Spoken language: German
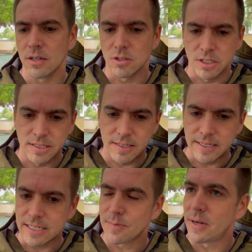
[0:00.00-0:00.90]
Das ist das
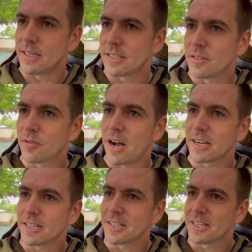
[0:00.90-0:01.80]
erste Mal, dass ich die
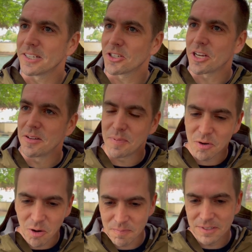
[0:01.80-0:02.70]
Frage äh, gestellt
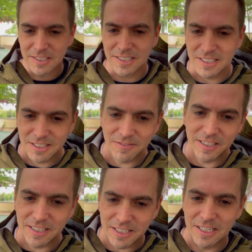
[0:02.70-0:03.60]
bekomme. Äh,
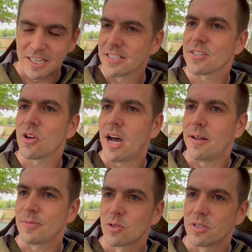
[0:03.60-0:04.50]
deswegen äh, ist es noch
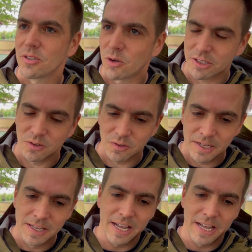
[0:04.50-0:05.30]
absolut in Ordnung.